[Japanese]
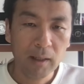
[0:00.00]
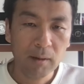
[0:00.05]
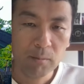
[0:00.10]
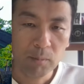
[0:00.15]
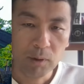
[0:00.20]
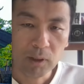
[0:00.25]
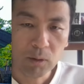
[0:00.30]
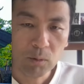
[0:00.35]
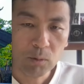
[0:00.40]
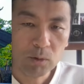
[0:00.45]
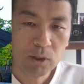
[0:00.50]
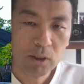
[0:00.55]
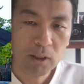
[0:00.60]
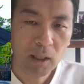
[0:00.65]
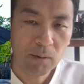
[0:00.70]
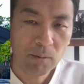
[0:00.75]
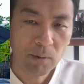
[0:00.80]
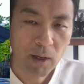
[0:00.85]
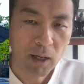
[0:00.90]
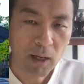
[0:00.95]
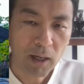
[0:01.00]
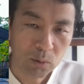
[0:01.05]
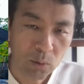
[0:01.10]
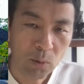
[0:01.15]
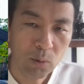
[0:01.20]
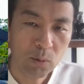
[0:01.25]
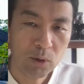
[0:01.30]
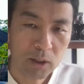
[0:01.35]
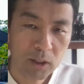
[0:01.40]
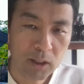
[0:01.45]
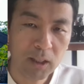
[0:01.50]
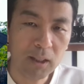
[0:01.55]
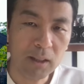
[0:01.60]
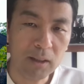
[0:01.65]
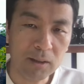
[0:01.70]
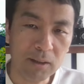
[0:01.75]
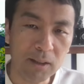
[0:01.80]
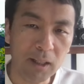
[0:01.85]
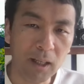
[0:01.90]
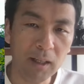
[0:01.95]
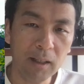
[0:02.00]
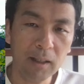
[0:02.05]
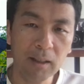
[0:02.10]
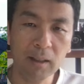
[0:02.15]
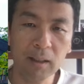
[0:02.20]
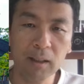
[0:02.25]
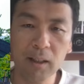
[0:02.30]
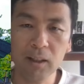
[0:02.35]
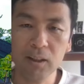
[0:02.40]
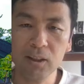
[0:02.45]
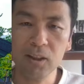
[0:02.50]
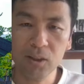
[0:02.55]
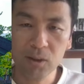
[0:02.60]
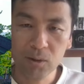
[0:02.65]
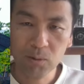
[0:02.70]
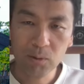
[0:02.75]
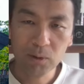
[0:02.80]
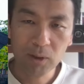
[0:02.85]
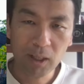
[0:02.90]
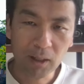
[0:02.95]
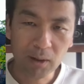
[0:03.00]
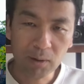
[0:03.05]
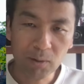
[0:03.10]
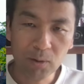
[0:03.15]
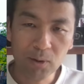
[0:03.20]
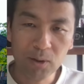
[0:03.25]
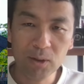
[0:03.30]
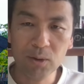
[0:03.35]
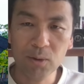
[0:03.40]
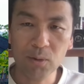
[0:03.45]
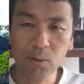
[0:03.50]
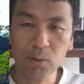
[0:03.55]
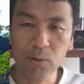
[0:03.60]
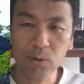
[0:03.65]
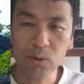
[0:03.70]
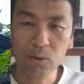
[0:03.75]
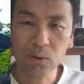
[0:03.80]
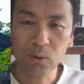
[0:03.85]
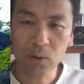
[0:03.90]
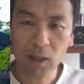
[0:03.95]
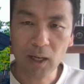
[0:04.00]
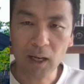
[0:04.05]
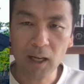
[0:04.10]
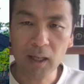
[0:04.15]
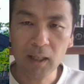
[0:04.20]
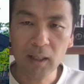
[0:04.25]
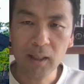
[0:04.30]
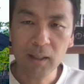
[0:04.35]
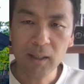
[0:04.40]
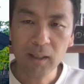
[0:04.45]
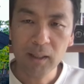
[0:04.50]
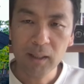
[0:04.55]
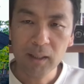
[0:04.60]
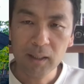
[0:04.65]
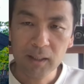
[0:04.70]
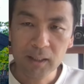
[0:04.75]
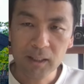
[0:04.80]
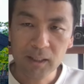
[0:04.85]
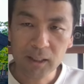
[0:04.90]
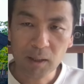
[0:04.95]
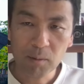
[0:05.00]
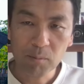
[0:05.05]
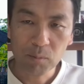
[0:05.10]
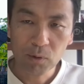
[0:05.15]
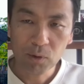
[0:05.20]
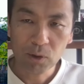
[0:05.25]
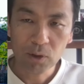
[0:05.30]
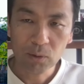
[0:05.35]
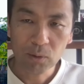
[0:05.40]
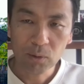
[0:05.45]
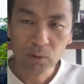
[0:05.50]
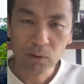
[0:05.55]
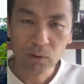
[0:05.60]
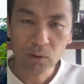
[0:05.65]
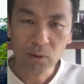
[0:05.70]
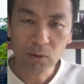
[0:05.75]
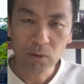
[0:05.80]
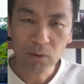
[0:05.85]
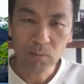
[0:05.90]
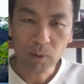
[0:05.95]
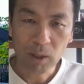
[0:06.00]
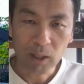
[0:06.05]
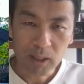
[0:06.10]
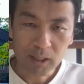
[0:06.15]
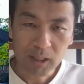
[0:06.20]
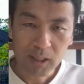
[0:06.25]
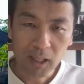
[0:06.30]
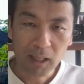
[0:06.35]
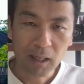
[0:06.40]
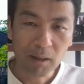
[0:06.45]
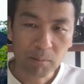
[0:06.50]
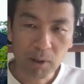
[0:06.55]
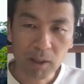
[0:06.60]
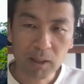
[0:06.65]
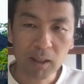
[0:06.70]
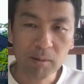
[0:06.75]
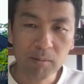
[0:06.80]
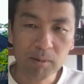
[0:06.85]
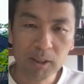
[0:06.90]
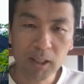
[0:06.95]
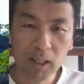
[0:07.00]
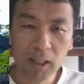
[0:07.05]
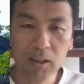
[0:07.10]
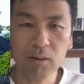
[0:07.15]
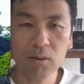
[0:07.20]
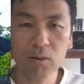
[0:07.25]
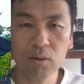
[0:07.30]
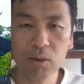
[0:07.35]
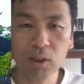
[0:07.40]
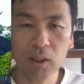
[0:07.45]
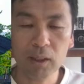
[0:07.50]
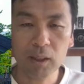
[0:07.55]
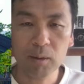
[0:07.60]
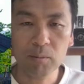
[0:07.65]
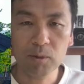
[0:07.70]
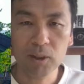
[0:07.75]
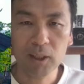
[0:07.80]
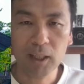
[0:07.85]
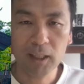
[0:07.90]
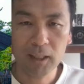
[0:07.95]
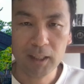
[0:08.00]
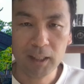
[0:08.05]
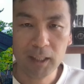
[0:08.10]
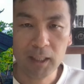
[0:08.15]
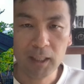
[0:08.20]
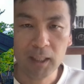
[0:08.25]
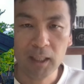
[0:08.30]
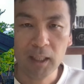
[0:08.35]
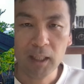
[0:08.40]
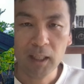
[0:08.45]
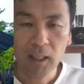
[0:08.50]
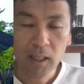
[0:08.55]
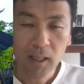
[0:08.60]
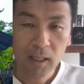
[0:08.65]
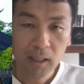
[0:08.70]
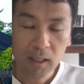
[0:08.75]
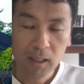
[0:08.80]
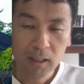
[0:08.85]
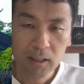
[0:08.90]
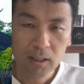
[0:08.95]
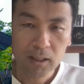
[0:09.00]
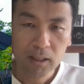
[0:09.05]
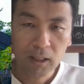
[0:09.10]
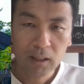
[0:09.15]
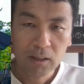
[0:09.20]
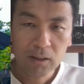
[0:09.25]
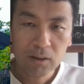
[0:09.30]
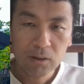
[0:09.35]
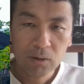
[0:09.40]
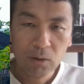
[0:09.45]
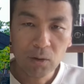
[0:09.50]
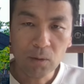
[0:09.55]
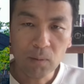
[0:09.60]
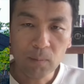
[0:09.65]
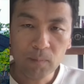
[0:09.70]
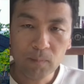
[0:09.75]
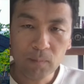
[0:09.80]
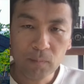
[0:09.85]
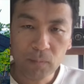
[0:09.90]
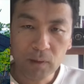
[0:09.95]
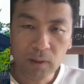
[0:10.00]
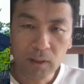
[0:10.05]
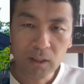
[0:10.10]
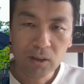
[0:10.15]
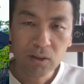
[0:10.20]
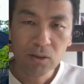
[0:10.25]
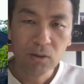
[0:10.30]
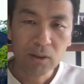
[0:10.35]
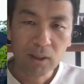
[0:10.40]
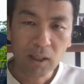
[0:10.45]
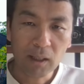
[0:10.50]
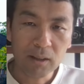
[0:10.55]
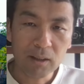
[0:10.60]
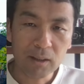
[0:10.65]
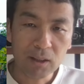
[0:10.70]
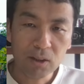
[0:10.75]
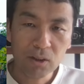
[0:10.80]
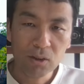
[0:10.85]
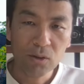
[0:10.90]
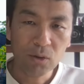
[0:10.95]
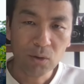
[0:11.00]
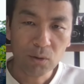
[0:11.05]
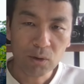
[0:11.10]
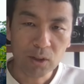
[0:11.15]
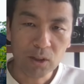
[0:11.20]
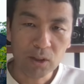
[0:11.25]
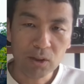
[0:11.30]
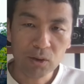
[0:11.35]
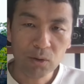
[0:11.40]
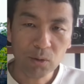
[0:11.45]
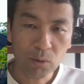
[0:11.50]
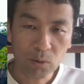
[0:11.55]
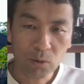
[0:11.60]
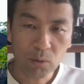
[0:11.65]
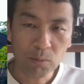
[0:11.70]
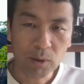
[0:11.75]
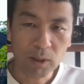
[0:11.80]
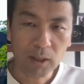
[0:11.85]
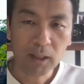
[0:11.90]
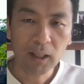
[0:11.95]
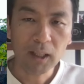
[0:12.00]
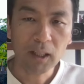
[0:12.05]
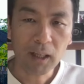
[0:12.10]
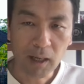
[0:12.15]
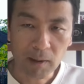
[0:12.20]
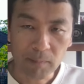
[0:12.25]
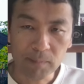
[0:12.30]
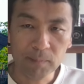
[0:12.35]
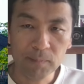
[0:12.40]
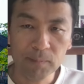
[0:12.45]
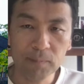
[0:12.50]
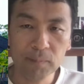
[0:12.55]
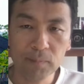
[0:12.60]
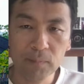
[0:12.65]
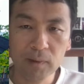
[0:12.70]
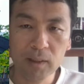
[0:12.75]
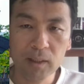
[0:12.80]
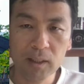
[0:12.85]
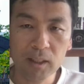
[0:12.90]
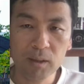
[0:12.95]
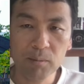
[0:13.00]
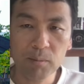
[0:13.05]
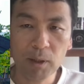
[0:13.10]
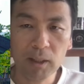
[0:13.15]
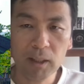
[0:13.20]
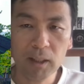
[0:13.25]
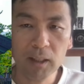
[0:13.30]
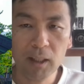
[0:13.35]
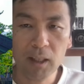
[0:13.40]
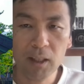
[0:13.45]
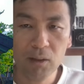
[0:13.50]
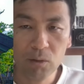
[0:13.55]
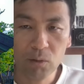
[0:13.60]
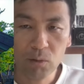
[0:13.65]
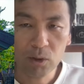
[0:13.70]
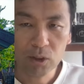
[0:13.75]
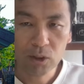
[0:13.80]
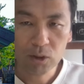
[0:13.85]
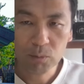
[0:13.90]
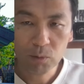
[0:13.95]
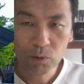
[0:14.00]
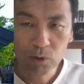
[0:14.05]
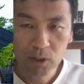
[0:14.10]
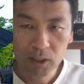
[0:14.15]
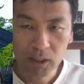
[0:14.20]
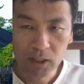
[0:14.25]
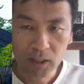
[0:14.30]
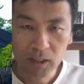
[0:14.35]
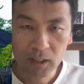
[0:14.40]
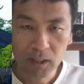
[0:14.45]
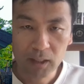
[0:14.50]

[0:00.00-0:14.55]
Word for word: またこちらは本気でですね、ガチンコでコインのこととか、資産防衛のことを、まあ、一から学びたいという方向けに7月の232425の3日間島根県の出雲市